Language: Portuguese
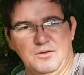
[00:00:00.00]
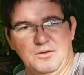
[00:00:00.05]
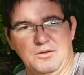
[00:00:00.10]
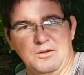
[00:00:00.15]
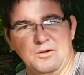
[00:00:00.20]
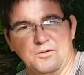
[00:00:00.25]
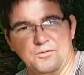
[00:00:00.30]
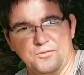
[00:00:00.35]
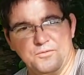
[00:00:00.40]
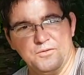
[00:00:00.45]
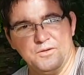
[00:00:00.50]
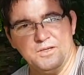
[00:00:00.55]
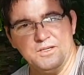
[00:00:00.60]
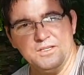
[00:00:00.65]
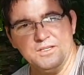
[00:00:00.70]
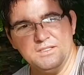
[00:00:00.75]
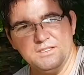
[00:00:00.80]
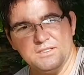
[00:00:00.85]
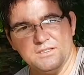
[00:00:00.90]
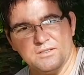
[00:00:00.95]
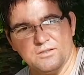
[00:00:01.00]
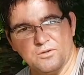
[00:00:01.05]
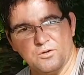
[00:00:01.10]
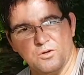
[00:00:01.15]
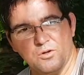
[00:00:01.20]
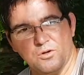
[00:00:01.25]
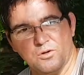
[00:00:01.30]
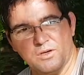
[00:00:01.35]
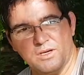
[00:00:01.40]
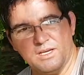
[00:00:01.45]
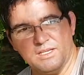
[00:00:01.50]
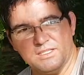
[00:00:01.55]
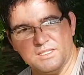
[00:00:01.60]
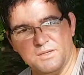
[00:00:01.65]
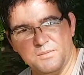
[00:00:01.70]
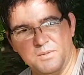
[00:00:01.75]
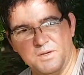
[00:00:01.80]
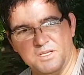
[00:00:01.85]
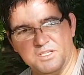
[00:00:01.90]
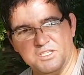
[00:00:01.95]
eu fiz, coloquei a
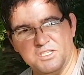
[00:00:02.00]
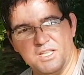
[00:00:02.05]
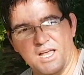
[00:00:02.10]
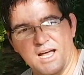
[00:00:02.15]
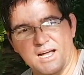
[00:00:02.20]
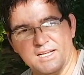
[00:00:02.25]
semente na